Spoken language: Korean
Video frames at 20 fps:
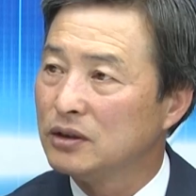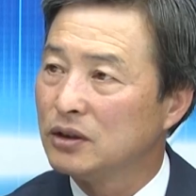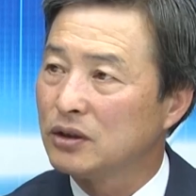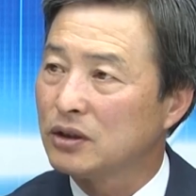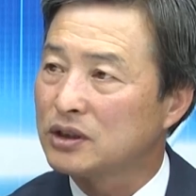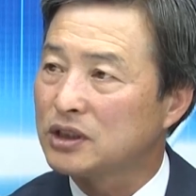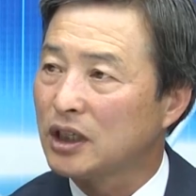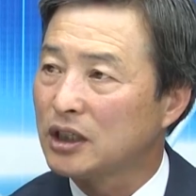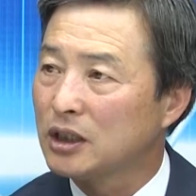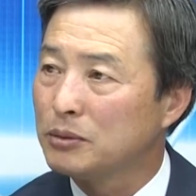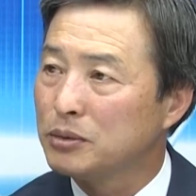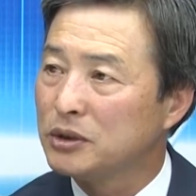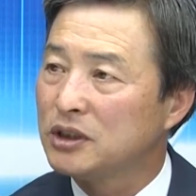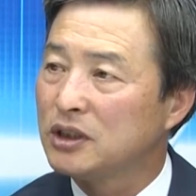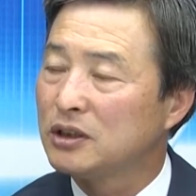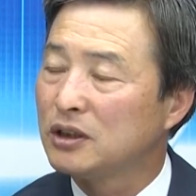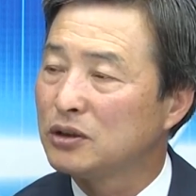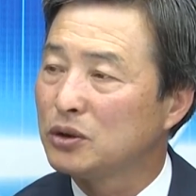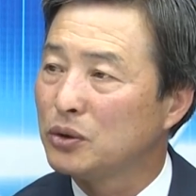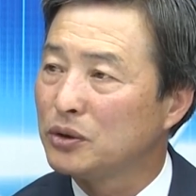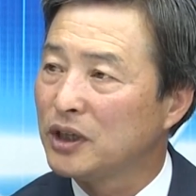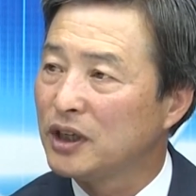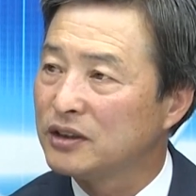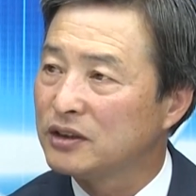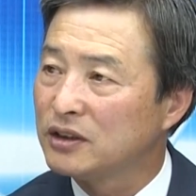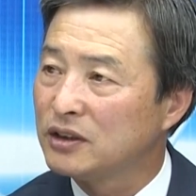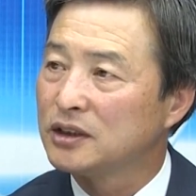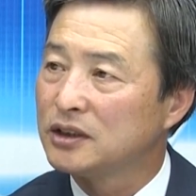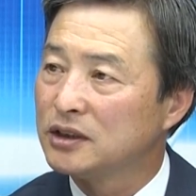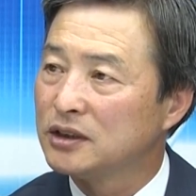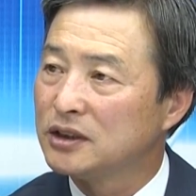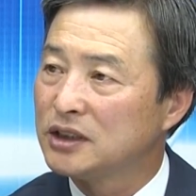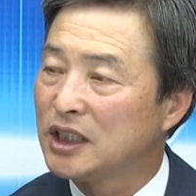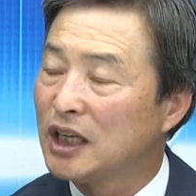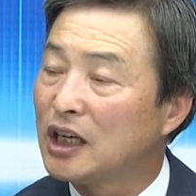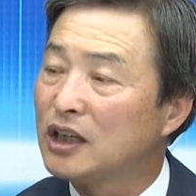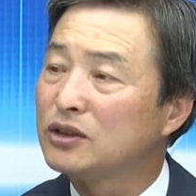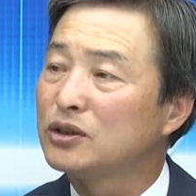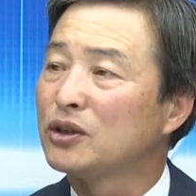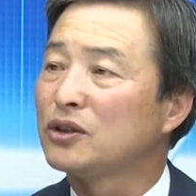여러 차례 미팅을 통해서 그
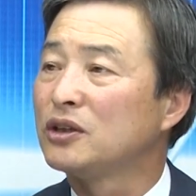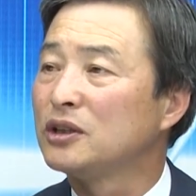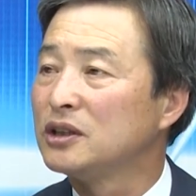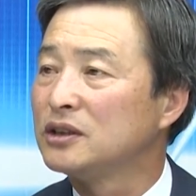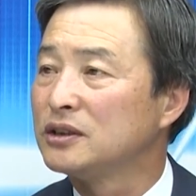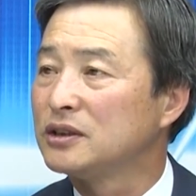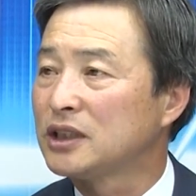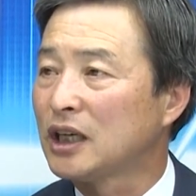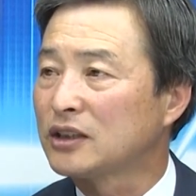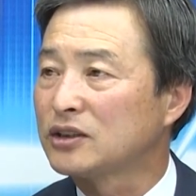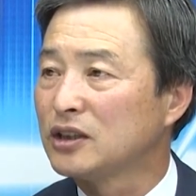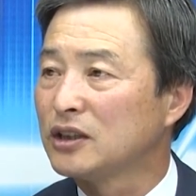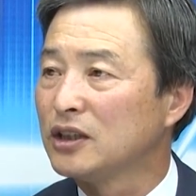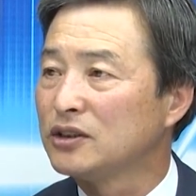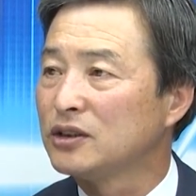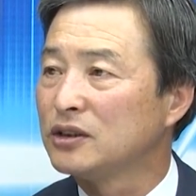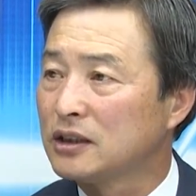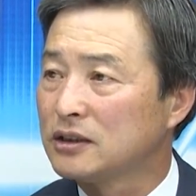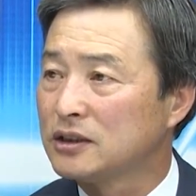제안서를 작성해서